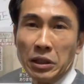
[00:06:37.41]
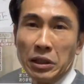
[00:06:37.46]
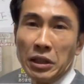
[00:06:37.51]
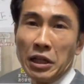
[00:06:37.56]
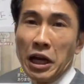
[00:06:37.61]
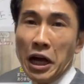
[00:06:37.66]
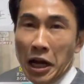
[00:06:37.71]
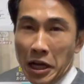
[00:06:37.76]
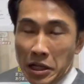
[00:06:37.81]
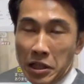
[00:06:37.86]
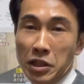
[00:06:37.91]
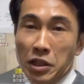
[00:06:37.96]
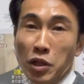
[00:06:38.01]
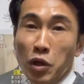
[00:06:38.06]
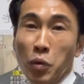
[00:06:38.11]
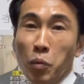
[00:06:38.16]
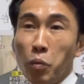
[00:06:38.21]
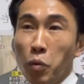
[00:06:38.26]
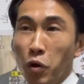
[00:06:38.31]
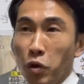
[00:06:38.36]
はい。
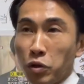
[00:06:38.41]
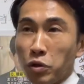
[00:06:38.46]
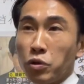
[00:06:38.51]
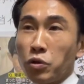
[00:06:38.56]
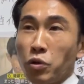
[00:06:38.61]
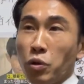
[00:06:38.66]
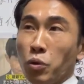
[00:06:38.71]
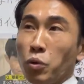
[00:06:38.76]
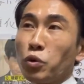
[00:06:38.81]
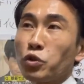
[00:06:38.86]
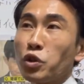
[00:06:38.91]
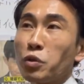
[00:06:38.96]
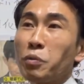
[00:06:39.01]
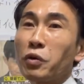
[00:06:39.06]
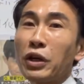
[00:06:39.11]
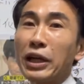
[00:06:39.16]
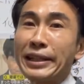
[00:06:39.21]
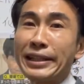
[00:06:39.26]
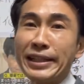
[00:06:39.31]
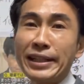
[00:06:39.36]
もっと子供
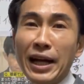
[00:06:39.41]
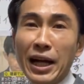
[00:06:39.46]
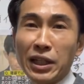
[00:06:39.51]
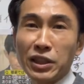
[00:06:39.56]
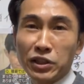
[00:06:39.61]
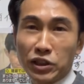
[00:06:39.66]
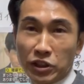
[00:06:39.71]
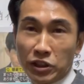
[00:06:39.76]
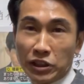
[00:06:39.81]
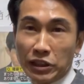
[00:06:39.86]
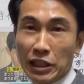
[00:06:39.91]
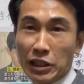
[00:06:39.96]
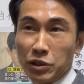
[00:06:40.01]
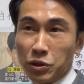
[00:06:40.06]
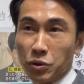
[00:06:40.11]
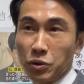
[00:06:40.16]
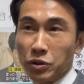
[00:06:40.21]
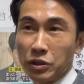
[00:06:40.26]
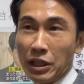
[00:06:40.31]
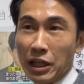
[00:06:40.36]
がリラックスした
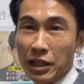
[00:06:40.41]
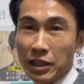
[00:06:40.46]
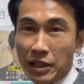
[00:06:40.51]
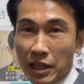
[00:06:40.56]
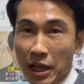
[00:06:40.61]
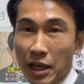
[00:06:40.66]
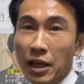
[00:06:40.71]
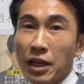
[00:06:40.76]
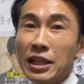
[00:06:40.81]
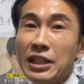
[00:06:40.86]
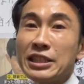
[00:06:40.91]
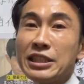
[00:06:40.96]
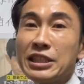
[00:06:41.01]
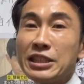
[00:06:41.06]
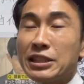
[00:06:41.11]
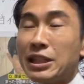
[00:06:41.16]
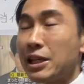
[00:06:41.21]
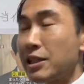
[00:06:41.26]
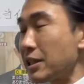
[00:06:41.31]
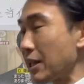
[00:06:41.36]
状態で、自
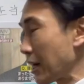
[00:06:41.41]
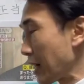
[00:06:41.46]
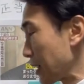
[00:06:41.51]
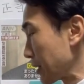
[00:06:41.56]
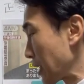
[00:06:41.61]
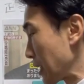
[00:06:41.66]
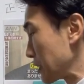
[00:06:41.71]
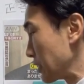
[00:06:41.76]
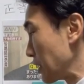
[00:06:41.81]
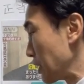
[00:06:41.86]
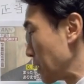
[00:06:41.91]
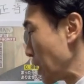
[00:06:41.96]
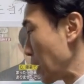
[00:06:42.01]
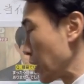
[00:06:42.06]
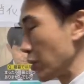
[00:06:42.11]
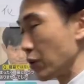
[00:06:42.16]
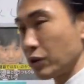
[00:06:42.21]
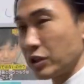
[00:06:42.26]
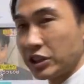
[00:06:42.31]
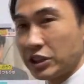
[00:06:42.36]
然な形で出る
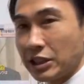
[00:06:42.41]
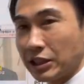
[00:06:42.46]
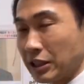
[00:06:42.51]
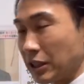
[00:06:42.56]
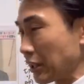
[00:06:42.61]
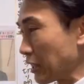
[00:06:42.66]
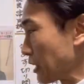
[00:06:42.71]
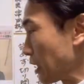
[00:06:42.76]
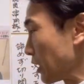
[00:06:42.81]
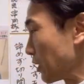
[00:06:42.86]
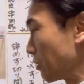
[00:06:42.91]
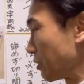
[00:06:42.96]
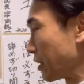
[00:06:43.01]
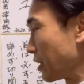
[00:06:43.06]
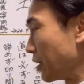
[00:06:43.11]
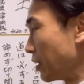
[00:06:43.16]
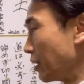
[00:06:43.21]
ようにしなきゃいけないのに、